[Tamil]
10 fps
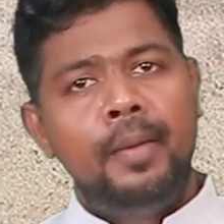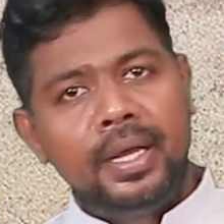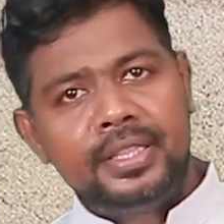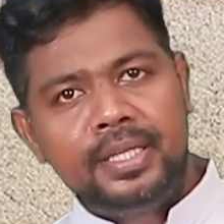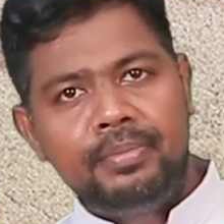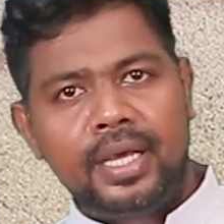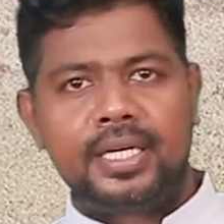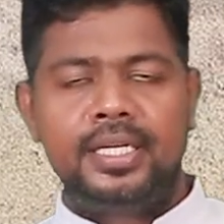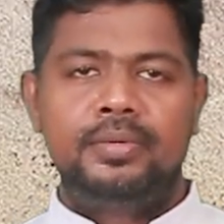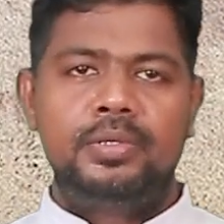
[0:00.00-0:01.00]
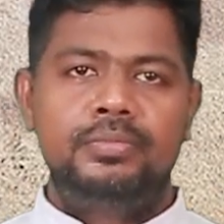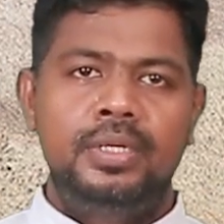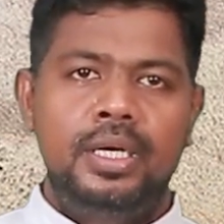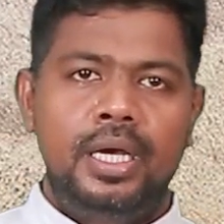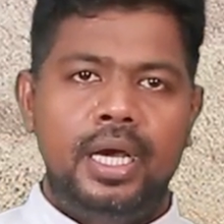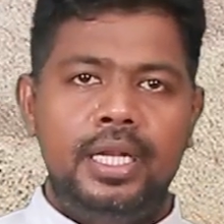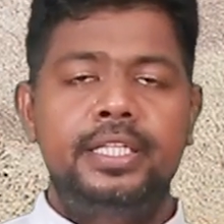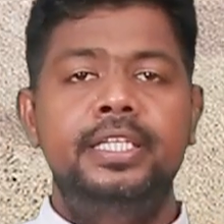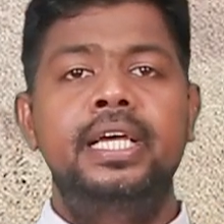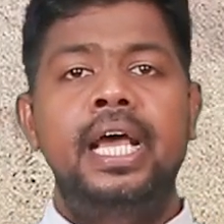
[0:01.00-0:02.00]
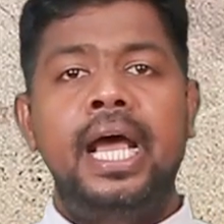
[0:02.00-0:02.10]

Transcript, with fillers: மந்திரிமார்களிடமும் அல்லது